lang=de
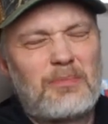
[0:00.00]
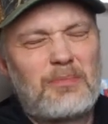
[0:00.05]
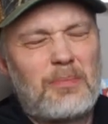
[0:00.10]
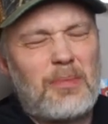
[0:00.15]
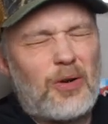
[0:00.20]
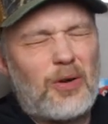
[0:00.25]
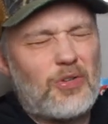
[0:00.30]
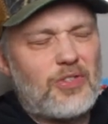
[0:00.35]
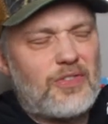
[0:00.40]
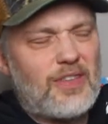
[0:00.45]

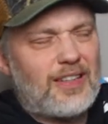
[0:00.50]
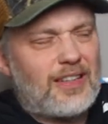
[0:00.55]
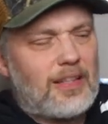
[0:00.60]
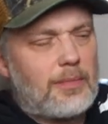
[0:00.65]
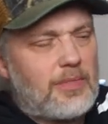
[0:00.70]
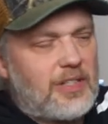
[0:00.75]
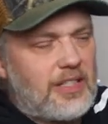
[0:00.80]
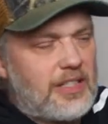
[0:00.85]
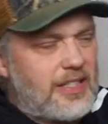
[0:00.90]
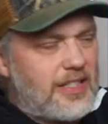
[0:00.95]
Ach, kurz weg,
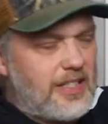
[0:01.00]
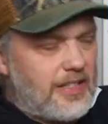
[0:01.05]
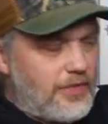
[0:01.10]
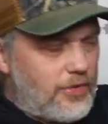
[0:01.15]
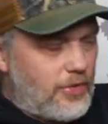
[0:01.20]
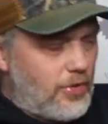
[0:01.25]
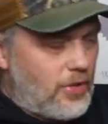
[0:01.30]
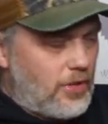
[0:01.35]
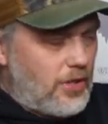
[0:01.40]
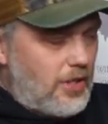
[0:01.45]
dann knistert sie
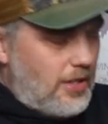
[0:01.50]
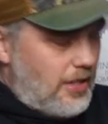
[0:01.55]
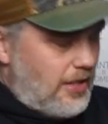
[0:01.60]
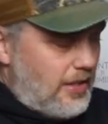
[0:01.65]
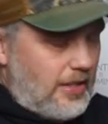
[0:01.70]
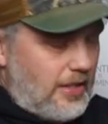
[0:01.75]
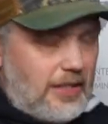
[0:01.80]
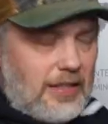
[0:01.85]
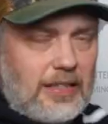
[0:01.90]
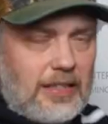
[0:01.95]
doll.
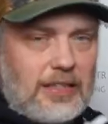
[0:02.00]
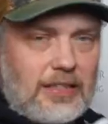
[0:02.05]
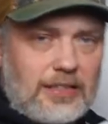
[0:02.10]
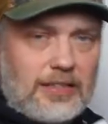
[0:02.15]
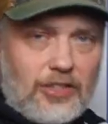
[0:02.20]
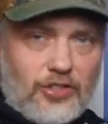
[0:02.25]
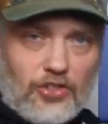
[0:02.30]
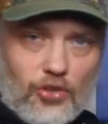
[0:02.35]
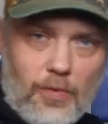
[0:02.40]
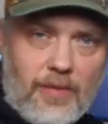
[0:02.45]
Äh,
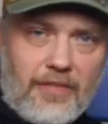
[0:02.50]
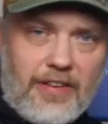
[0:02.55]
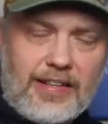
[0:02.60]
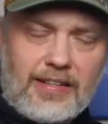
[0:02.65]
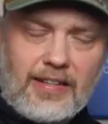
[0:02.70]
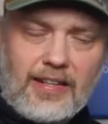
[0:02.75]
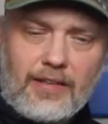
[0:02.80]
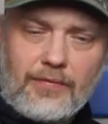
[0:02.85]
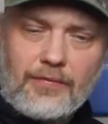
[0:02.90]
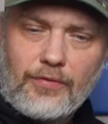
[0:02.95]
dann schaut man
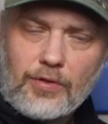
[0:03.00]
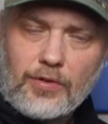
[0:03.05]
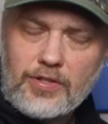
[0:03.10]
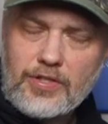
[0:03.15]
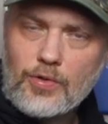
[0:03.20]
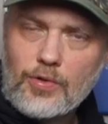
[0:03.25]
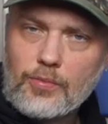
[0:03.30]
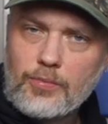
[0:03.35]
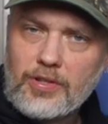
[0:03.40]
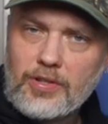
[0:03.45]
weiter, dann wollte
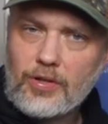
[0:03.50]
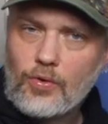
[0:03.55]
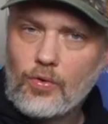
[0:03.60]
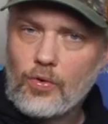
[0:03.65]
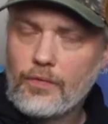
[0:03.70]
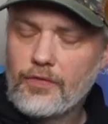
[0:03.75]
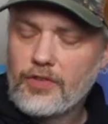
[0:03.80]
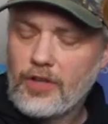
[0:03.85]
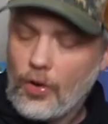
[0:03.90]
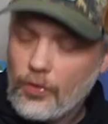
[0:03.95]
sie unbedingt
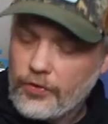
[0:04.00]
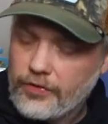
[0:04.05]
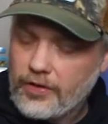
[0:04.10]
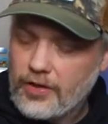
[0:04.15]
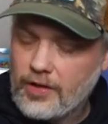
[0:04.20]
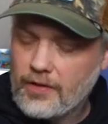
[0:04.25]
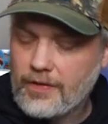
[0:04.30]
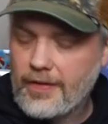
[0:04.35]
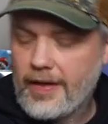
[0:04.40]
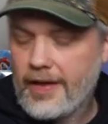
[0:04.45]
gucken, wie es
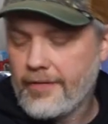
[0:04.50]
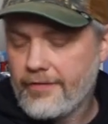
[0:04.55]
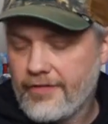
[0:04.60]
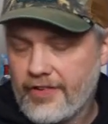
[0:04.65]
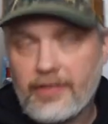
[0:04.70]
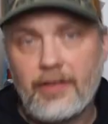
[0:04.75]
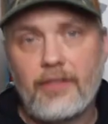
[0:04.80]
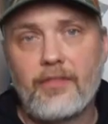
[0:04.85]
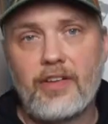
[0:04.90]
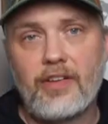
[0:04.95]
ausgeht. Nein,
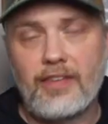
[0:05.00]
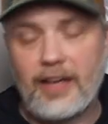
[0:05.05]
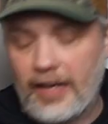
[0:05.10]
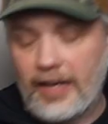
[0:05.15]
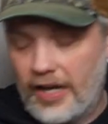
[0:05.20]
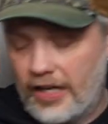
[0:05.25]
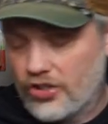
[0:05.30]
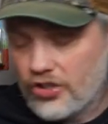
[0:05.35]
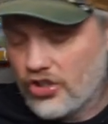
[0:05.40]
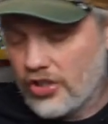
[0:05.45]
jedenfalls haben wir jetzt alle
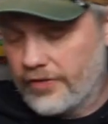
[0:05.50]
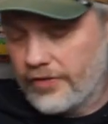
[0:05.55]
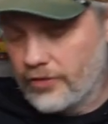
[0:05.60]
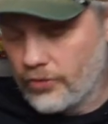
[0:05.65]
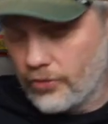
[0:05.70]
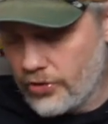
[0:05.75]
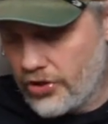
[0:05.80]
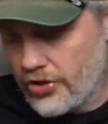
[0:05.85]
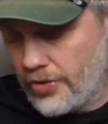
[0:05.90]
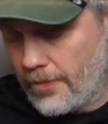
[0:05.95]
acht Staffeln
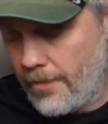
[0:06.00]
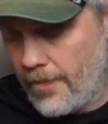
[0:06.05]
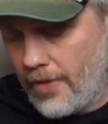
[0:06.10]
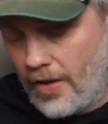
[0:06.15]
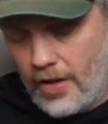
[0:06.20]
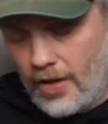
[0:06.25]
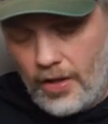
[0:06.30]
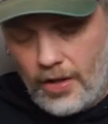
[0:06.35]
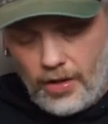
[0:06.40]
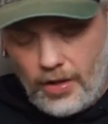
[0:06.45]
durch.
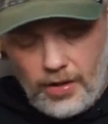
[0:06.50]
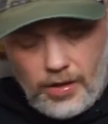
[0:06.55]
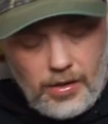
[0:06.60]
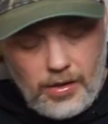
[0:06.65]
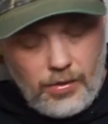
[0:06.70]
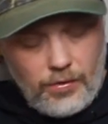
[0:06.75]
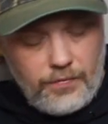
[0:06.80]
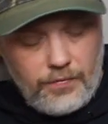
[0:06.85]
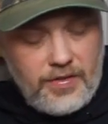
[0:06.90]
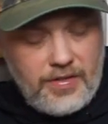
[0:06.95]

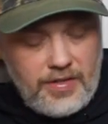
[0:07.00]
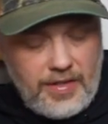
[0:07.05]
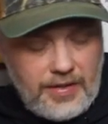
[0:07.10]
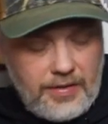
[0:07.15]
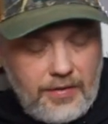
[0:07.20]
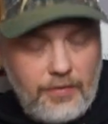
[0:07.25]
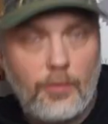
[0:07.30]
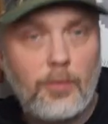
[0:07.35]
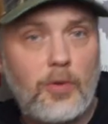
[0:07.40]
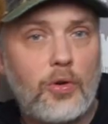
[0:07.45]
Und wie gesagt,
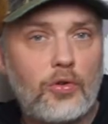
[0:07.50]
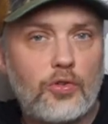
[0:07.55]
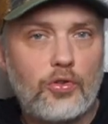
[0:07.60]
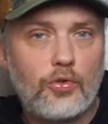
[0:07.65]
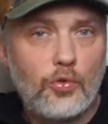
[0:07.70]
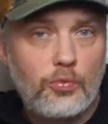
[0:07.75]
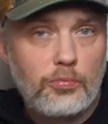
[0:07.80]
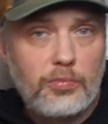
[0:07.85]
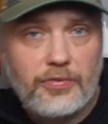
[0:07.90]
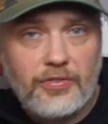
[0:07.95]
das ist immer noch das
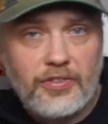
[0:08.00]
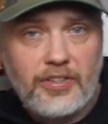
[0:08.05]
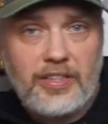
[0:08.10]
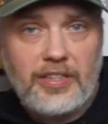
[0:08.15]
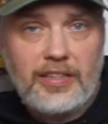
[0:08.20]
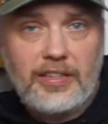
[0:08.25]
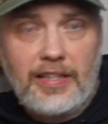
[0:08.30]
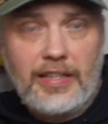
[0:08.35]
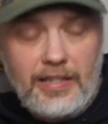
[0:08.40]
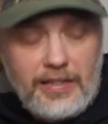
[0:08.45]

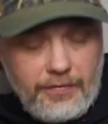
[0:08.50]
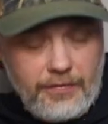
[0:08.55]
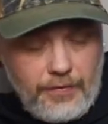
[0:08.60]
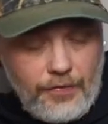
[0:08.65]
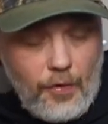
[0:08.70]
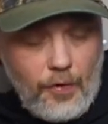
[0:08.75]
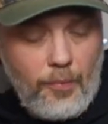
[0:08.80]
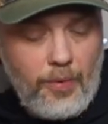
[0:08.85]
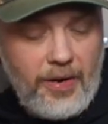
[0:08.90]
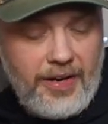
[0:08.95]
unbefriedigende Ende wie
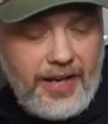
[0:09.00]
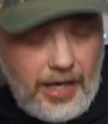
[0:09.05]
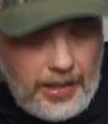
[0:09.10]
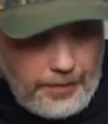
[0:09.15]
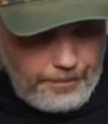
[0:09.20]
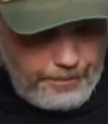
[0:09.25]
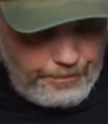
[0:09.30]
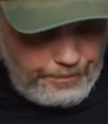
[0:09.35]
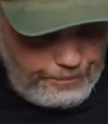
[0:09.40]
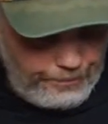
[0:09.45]
vor ein paar
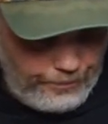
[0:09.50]
Jahren.